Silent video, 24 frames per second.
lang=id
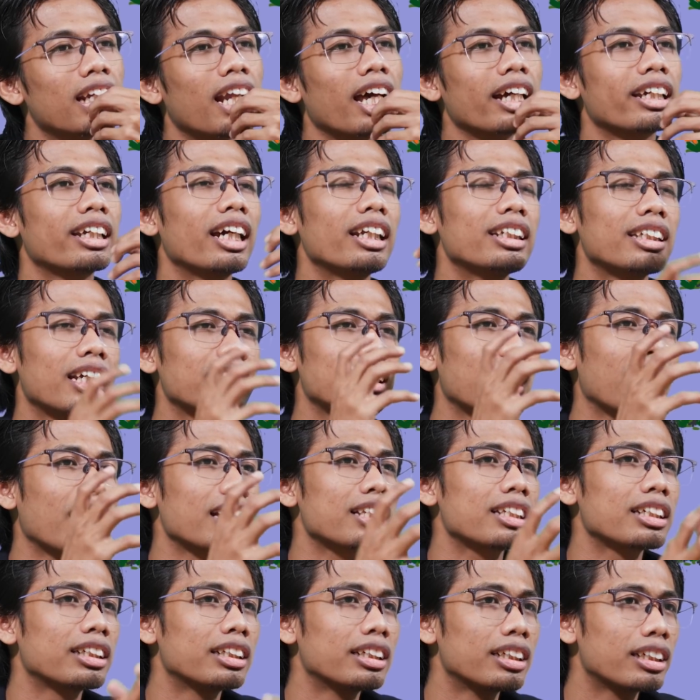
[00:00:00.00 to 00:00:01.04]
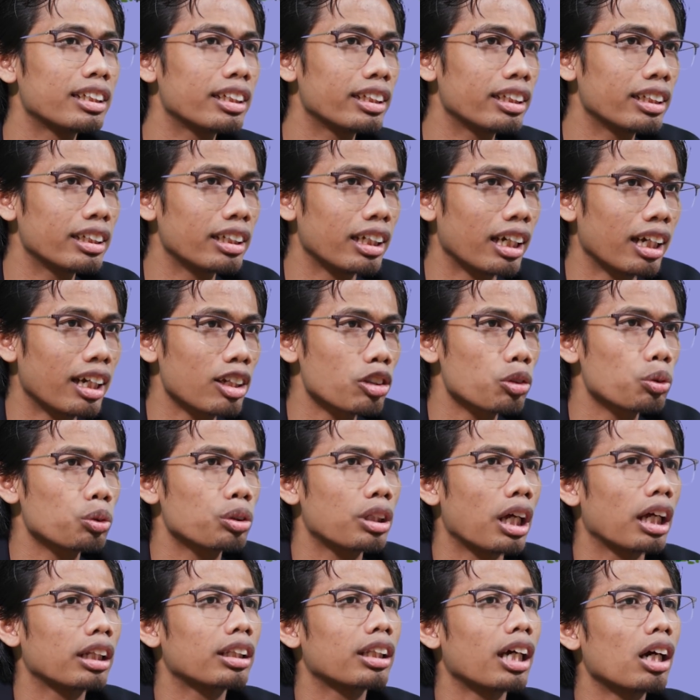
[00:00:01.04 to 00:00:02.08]
Lagian ya salah sendiri ya,
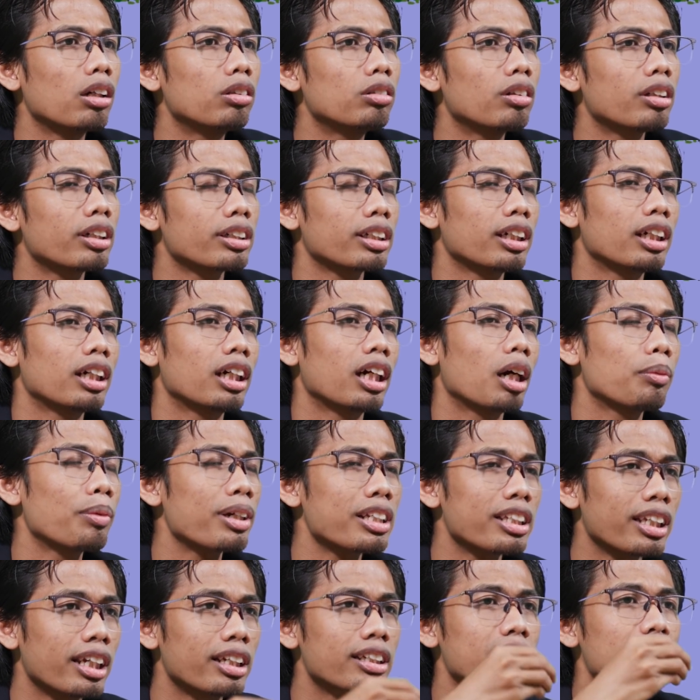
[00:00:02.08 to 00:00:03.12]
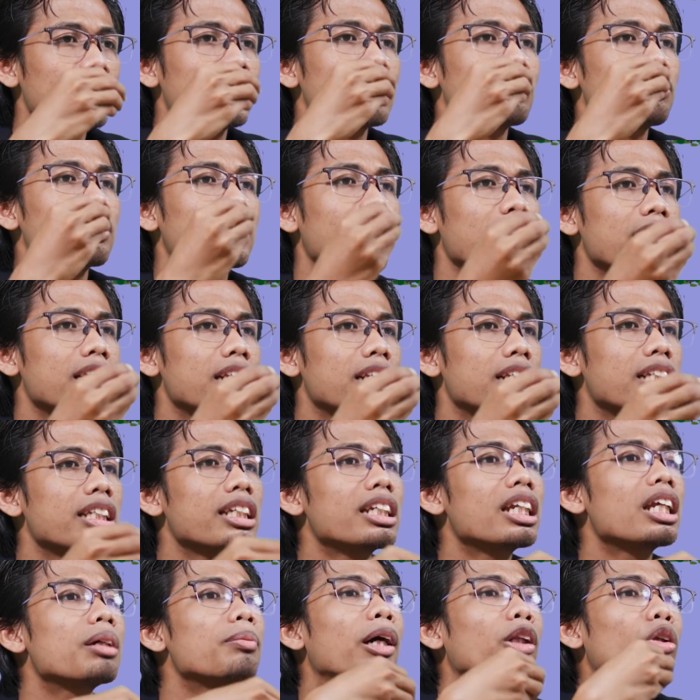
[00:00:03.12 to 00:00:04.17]
sudah tahu uh, apa sensitivitas
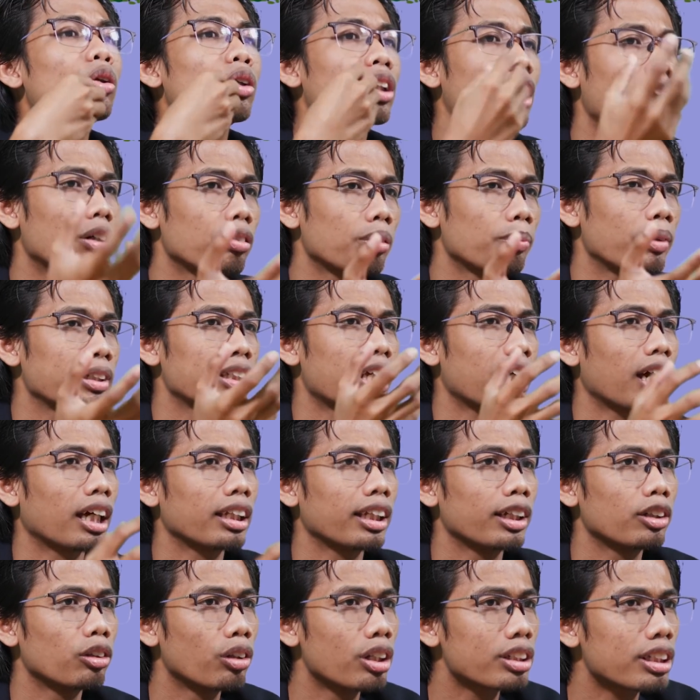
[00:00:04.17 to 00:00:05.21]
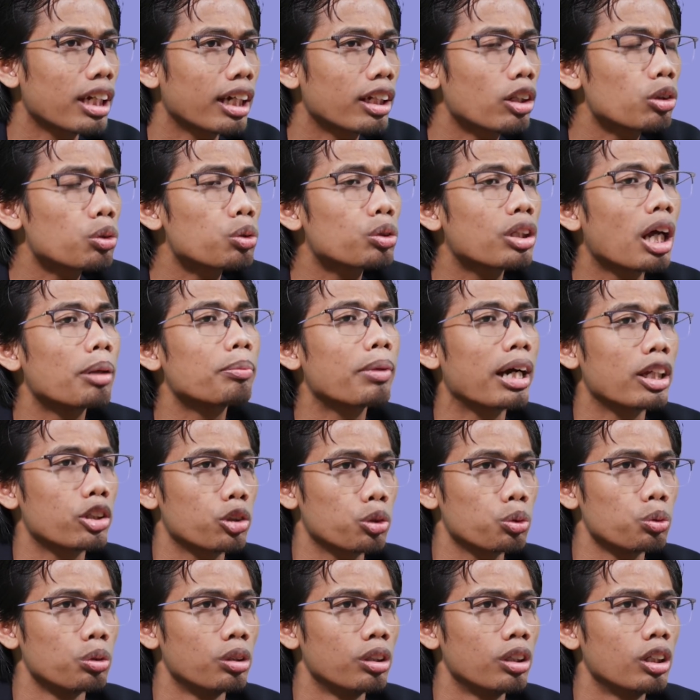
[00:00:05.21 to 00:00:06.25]
sinematografi masyarakat Indonesia ini sudah
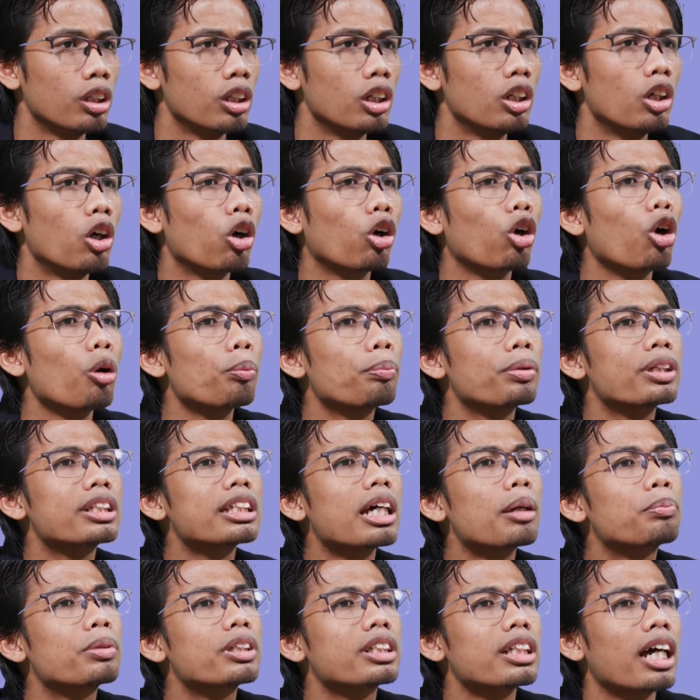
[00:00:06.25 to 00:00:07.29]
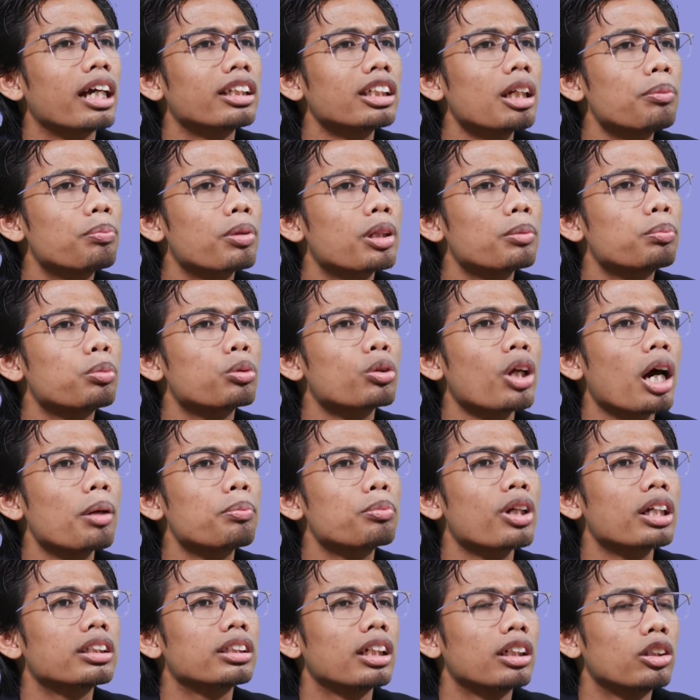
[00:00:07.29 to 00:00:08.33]
maju. Kok bisa-bisanya
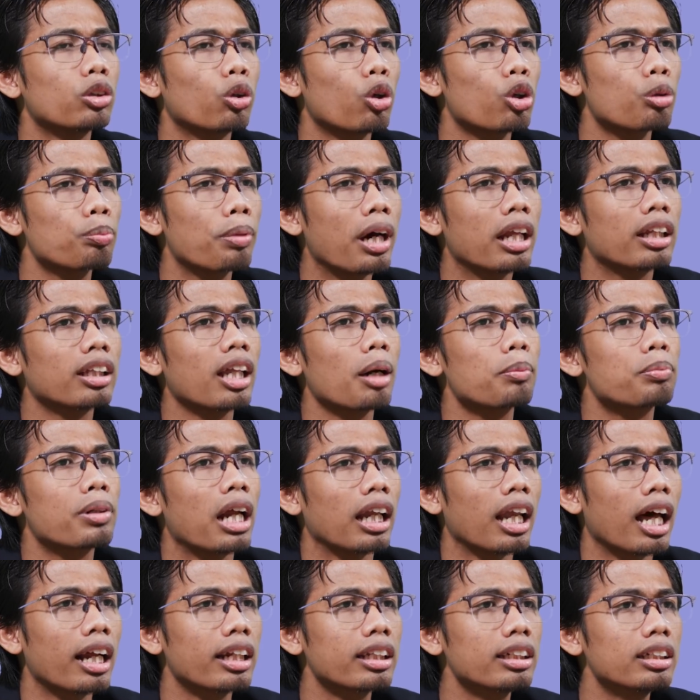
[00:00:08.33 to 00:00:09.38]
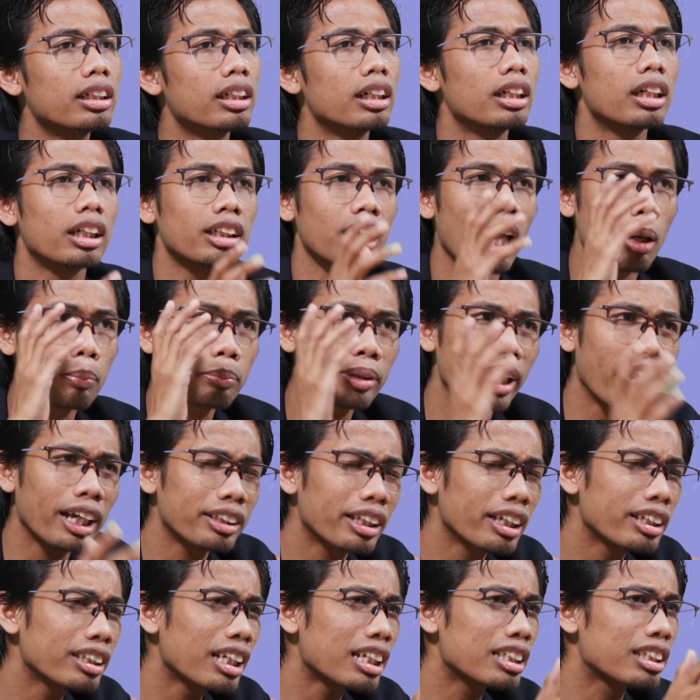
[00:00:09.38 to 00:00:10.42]
berpura-pura jadi korban tabrak lari tapi
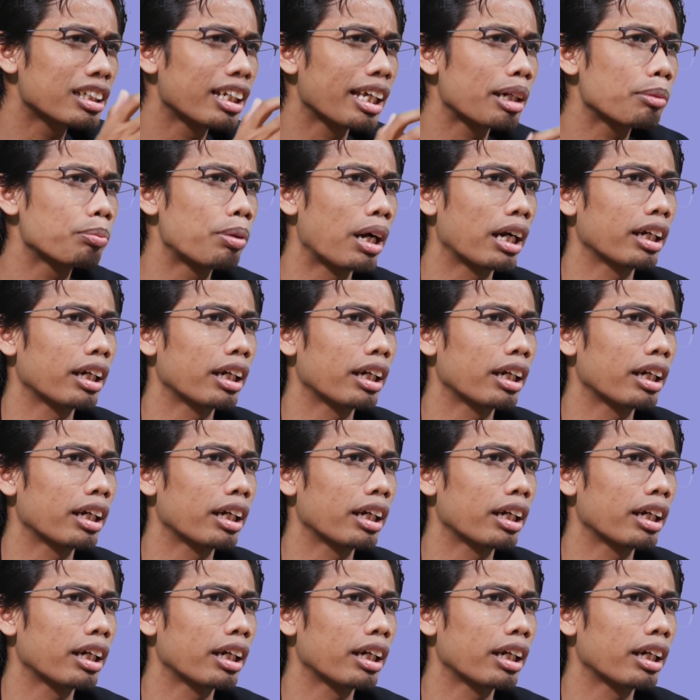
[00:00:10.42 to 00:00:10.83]
aktingnya jelek